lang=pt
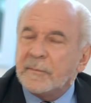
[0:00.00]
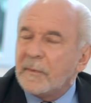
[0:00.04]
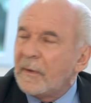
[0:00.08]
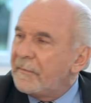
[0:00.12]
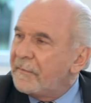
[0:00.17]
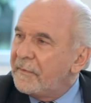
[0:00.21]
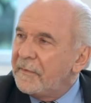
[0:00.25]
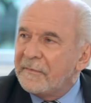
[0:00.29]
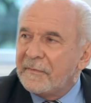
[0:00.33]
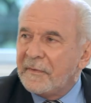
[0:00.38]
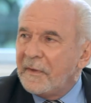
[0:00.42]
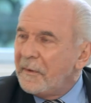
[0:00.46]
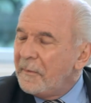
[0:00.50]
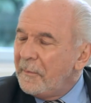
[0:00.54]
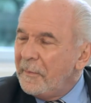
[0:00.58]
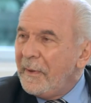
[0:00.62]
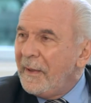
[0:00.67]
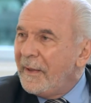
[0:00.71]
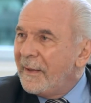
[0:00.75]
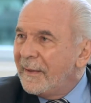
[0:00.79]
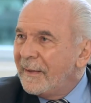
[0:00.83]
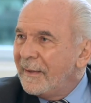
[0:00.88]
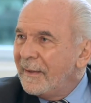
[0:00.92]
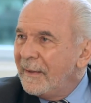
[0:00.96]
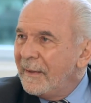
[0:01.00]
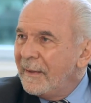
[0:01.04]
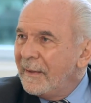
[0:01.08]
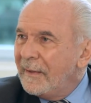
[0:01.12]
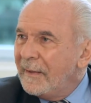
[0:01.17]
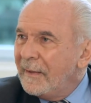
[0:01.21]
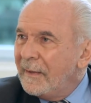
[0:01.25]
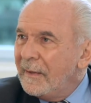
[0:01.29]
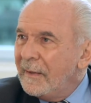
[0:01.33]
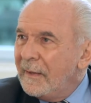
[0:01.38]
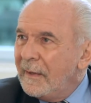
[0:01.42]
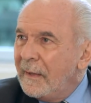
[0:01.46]
para viver bem.
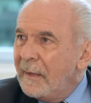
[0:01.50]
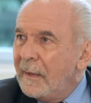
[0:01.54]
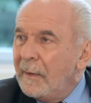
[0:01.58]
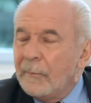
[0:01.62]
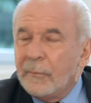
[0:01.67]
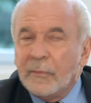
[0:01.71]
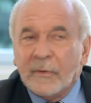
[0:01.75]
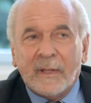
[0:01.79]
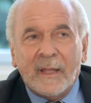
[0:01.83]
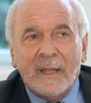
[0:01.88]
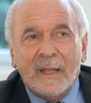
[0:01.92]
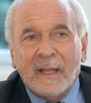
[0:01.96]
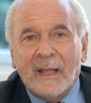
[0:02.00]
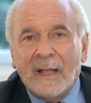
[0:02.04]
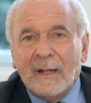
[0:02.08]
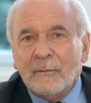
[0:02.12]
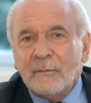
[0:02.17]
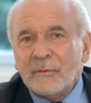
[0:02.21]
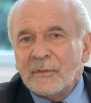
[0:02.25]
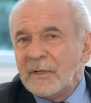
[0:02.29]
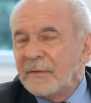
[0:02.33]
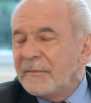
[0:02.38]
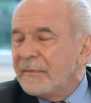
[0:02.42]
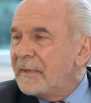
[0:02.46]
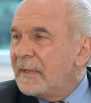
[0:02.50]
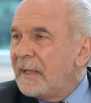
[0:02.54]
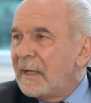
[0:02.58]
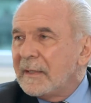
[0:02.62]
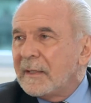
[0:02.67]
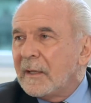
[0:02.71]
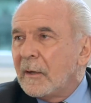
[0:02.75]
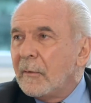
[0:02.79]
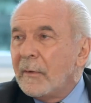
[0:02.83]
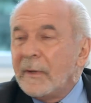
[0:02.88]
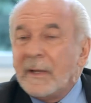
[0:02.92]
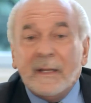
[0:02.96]
Porque a
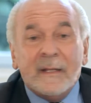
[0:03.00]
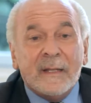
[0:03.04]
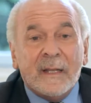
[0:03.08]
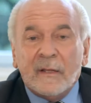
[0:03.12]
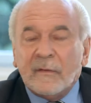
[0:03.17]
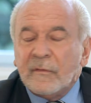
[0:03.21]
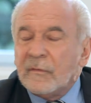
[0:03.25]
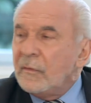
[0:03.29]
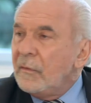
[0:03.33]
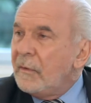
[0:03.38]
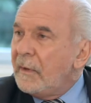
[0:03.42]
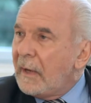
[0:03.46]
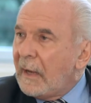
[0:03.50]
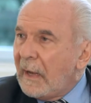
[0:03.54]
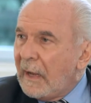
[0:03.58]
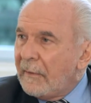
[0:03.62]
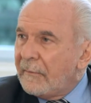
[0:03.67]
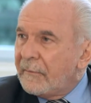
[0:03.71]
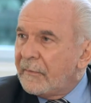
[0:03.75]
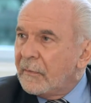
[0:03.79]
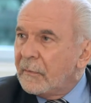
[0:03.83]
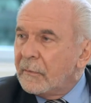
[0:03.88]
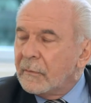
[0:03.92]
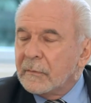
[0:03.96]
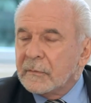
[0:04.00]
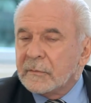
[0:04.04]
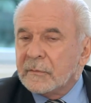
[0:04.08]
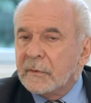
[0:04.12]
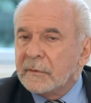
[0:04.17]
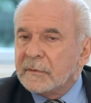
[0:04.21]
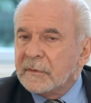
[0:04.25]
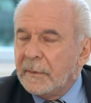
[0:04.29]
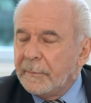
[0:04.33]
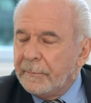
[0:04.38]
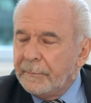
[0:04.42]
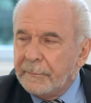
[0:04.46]
longevidade agora é inexorável.
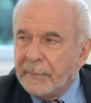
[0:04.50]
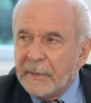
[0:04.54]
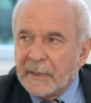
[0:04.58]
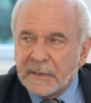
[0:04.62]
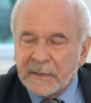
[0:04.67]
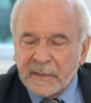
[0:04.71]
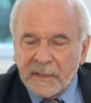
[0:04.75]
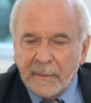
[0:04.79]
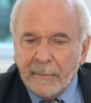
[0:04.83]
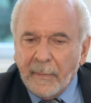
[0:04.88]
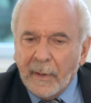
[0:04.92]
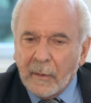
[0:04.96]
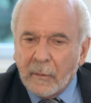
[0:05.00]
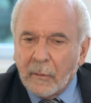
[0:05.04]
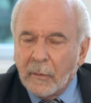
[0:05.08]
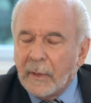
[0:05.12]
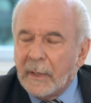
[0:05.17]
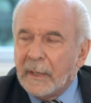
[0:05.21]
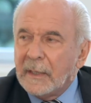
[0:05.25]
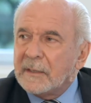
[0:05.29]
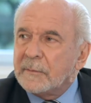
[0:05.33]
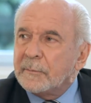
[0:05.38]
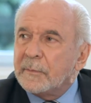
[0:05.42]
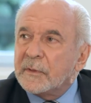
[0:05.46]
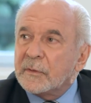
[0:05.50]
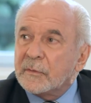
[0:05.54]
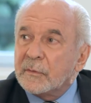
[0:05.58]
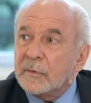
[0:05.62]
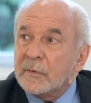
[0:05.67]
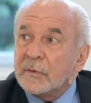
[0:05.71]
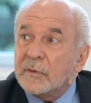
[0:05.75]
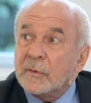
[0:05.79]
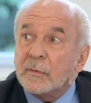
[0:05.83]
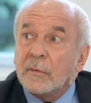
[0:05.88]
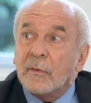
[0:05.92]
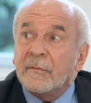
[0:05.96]
Você perceba agora as
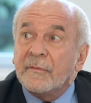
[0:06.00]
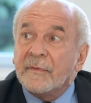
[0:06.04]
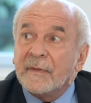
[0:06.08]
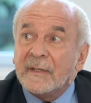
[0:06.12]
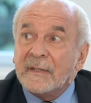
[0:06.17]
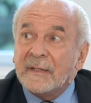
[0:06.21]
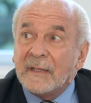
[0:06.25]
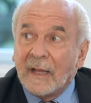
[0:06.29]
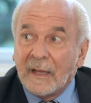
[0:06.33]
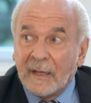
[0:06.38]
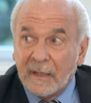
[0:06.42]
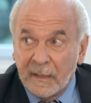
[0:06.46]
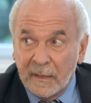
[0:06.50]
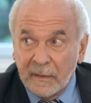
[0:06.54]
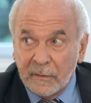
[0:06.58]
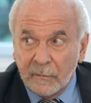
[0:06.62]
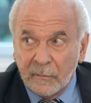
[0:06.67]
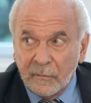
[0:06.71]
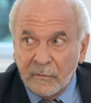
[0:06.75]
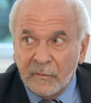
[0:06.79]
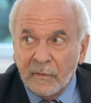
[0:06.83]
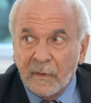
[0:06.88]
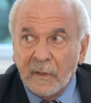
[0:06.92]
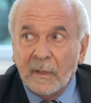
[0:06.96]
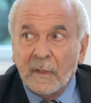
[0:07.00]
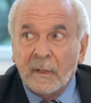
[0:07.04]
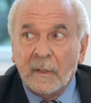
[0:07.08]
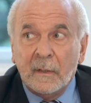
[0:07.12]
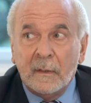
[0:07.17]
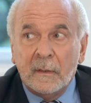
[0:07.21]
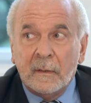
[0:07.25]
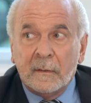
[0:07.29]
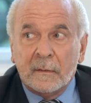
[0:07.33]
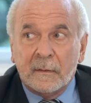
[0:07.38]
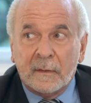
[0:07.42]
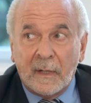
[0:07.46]
pessoas de 90 anos
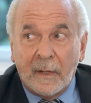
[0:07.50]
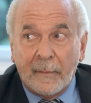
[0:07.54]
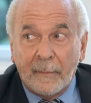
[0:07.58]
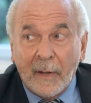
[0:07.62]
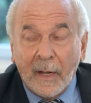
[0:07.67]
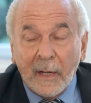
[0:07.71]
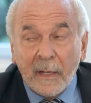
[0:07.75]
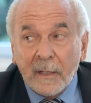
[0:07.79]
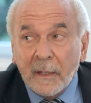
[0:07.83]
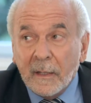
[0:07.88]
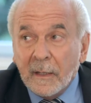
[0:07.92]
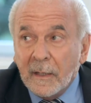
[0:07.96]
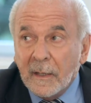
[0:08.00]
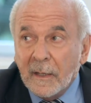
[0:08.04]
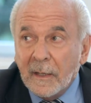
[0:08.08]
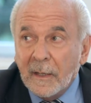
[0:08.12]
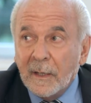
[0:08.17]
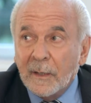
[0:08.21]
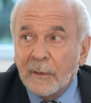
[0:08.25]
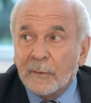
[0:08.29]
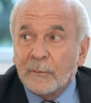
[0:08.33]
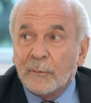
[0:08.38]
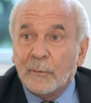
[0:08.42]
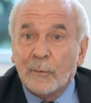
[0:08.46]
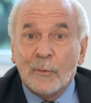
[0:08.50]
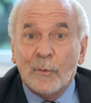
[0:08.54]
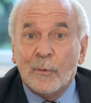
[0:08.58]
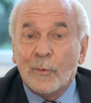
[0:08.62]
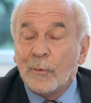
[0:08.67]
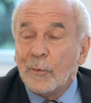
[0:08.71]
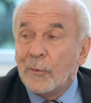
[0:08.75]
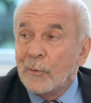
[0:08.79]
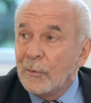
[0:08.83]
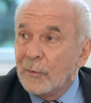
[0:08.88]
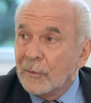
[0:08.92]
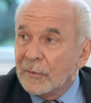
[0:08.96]
trabalhando,
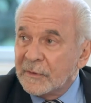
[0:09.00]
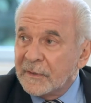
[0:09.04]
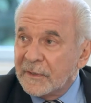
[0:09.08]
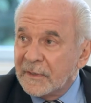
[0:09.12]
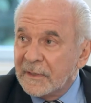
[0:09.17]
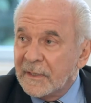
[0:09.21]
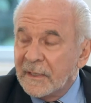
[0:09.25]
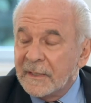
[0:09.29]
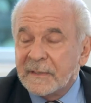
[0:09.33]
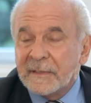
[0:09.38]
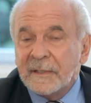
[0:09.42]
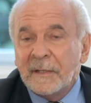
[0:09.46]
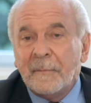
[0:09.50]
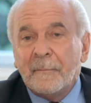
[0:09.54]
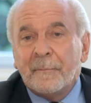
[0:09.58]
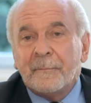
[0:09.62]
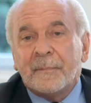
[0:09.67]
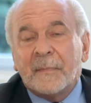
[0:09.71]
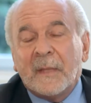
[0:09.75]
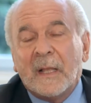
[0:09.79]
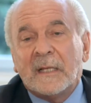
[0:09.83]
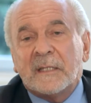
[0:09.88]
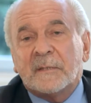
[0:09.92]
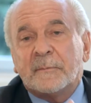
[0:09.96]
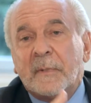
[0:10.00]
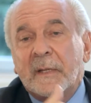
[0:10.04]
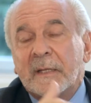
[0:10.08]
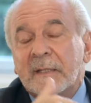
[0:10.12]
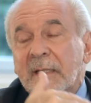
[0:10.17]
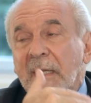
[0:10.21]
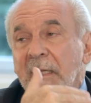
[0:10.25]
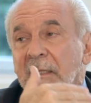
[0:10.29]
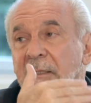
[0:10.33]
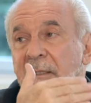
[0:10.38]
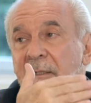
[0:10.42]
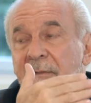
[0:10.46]
lúcidas, a
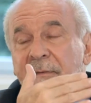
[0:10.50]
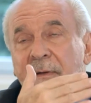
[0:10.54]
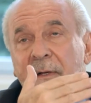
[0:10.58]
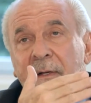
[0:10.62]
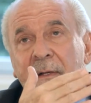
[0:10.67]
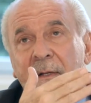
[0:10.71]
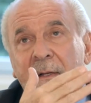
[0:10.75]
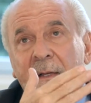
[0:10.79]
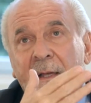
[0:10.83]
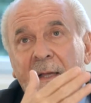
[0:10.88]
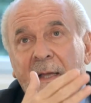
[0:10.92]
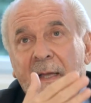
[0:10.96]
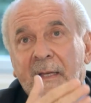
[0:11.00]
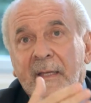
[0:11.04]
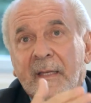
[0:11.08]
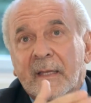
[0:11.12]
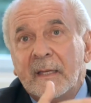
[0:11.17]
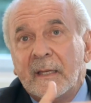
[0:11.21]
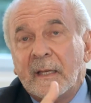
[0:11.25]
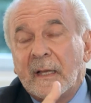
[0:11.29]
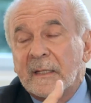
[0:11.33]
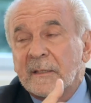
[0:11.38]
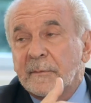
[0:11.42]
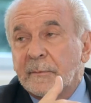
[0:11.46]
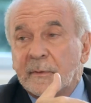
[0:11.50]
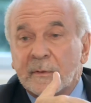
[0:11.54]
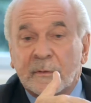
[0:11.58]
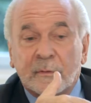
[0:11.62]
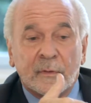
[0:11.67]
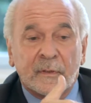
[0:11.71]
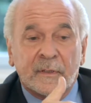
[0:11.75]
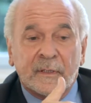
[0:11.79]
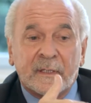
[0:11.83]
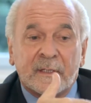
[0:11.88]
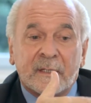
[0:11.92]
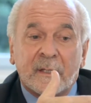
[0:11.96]
expectativa é que as
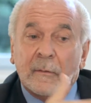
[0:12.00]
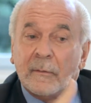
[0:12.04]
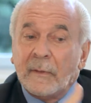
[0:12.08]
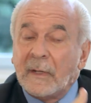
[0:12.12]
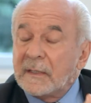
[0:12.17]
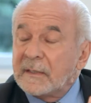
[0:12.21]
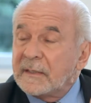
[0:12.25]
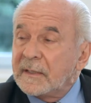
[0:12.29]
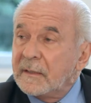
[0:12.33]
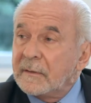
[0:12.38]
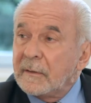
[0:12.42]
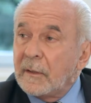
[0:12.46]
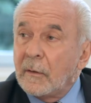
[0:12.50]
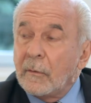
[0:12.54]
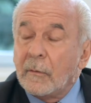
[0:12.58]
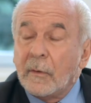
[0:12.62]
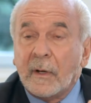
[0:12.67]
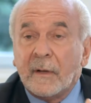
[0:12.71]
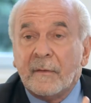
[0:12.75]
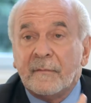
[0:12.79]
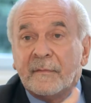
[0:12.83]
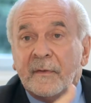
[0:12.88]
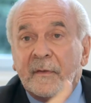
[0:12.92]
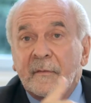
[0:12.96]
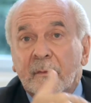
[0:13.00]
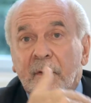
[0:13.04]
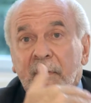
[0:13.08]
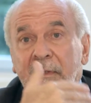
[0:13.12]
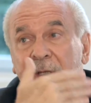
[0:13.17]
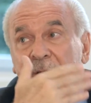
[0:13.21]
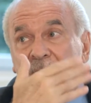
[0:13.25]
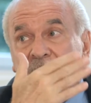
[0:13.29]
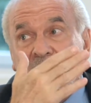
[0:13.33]
pessoas que estão nascendo agora vivam até